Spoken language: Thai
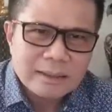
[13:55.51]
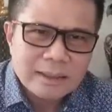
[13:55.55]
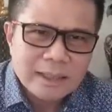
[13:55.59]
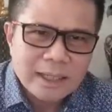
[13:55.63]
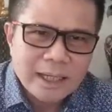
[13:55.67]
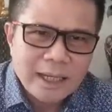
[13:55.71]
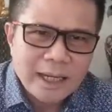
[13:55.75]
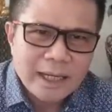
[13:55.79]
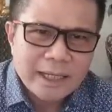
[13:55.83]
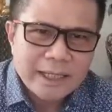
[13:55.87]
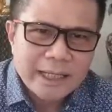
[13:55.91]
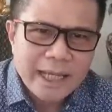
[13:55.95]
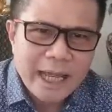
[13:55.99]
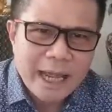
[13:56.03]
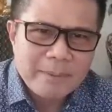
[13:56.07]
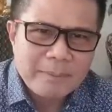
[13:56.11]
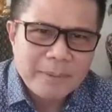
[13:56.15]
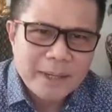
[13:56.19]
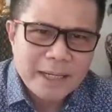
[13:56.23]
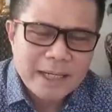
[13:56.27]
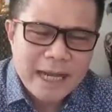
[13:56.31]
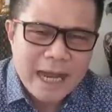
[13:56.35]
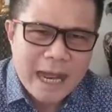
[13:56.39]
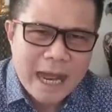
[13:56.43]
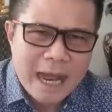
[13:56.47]
อ่าแก้
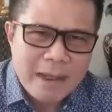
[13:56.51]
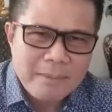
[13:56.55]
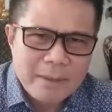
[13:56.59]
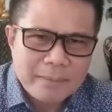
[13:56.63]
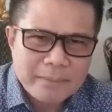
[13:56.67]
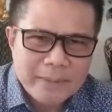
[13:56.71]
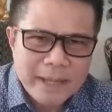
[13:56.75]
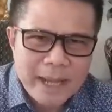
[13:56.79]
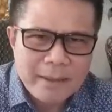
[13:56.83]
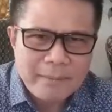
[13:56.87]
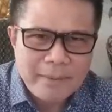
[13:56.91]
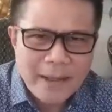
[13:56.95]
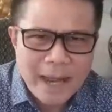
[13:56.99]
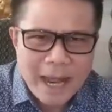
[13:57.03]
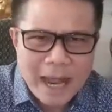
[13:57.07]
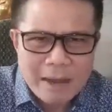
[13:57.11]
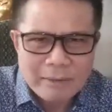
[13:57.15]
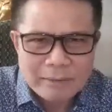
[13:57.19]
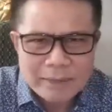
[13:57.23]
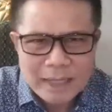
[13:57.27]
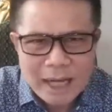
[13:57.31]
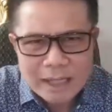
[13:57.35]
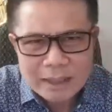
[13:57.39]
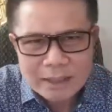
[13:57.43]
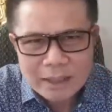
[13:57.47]
ปัญหาแบบแก้ผ้า
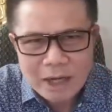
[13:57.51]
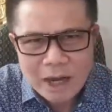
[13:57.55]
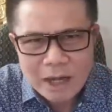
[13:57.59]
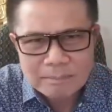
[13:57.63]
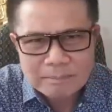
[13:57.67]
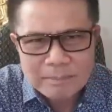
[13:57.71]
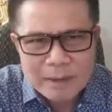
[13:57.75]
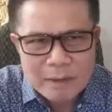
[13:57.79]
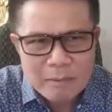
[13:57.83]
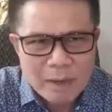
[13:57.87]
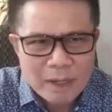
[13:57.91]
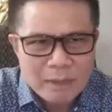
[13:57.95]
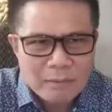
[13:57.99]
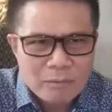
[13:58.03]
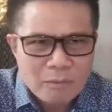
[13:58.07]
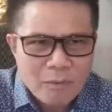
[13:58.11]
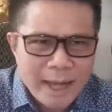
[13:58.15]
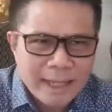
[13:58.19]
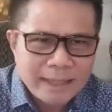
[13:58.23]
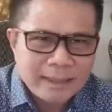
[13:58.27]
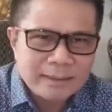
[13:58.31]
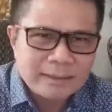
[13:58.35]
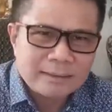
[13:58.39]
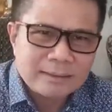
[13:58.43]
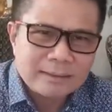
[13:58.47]
เอาหน้ารอดไป
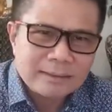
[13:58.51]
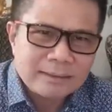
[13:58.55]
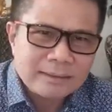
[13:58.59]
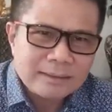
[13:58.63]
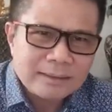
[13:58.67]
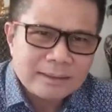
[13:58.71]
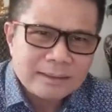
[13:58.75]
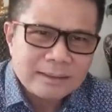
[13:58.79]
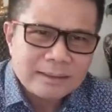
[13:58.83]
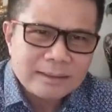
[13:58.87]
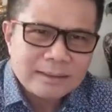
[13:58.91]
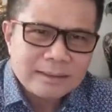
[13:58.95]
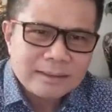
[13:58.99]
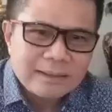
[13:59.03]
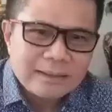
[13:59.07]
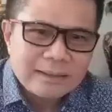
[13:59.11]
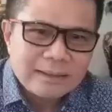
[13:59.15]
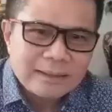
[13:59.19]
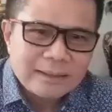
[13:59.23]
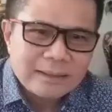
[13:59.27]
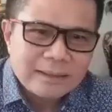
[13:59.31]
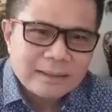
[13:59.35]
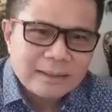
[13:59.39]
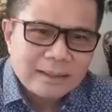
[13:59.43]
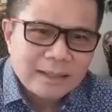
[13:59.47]
วั
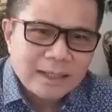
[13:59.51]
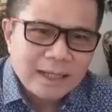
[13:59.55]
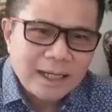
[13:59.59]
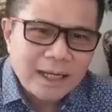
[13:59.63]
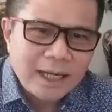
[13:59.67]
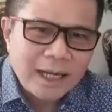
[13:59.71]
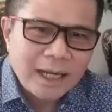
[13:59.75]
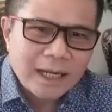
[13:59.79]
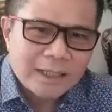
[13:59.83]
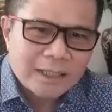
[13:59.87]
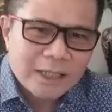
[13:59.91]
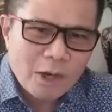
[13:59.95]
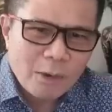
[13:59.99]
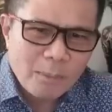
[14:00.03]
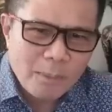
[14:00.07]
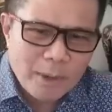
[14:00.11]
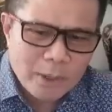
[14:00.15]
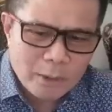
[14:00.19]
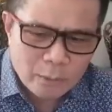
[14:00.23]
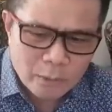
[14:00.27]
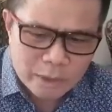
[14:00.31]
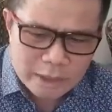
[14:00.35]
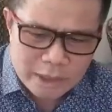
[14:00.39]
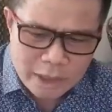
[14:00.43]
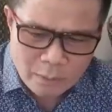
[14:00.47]
นๆอ่าเรา
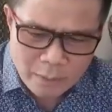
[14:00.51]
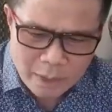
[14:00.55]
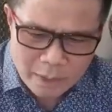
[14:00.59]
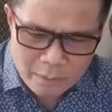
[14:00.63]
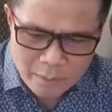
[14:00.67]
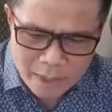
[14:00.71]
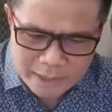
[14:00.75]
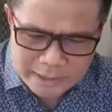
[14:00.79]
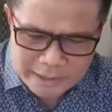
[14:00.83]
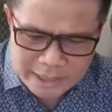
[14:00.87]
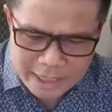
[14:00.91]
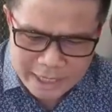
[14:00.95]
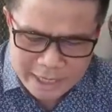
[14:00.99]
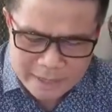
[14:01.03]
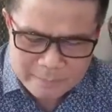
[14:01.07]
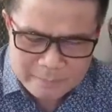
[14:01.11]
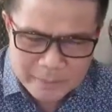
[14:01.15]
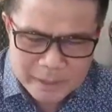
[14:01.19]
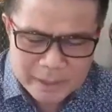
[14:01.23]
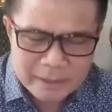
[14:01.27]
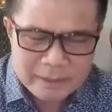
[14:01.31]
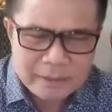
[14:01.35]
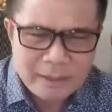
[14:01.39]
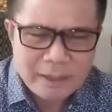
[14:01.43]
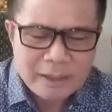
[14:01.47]
ไม่ควรจะไว้วางใจให้
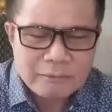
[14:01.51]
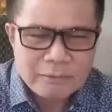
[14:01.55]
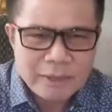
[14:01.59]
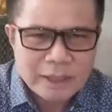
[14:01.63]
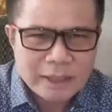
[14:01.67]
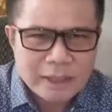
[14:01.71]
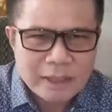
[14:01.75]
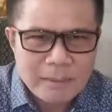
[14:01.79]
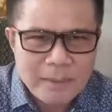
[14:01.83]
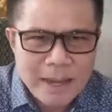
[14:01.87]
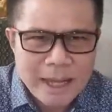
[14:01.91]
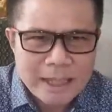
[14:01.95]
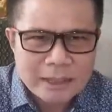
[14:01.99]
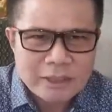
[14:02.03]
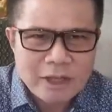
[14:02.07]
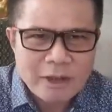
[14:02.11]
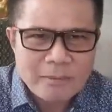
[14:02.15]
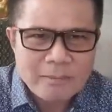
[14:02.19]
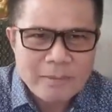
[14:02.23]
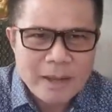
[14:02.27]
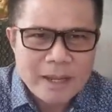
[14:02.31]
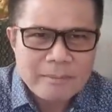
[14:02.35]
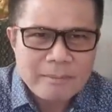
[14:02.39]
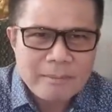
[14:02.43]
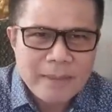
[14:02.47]
เป็นรัฐบาลต่
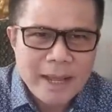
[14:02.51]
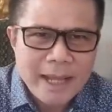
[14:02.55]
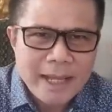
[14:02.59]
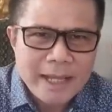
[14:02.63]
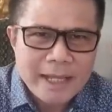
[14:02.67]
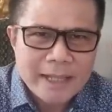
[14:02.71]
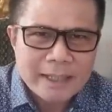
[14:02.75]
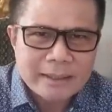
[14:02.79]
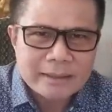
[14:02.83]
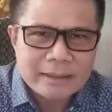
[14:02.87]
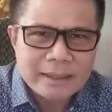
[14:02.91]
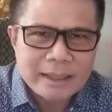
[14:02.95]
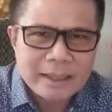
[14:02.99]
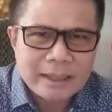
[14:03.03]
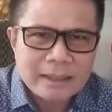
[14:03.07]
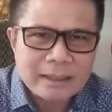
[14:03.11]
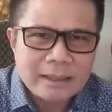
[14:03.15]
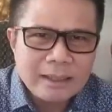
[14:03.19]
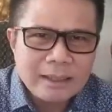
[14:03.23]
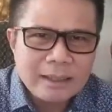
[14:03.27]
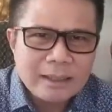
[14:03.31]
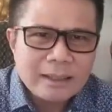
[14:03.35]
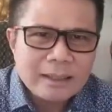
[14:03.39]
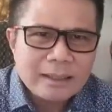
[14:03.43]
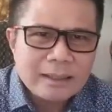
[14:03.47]
อไปแม้อีกหนึ่ง
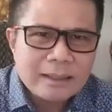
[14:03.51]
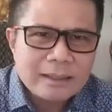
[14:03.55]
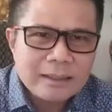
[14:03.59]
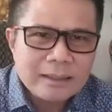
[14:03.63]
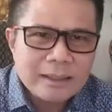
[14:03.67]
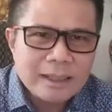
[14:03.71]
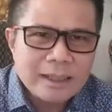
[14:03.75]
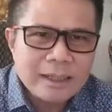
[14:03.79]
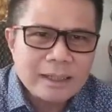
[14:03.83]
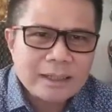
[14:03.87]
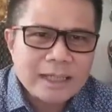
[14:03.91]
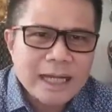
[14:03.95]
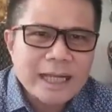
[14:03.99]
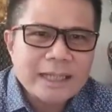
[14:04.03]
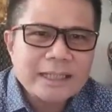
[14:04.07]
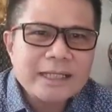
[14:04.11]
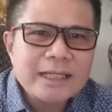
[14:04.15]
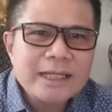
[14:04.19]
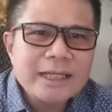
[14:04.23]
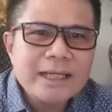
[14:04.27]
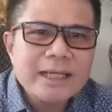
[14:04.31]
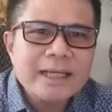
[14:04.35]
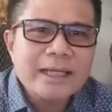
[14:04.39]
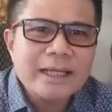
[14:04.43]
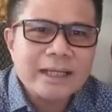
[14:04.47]
หนึ่งนา
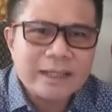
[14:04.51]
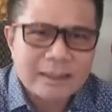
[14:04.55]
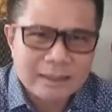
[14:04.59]
ที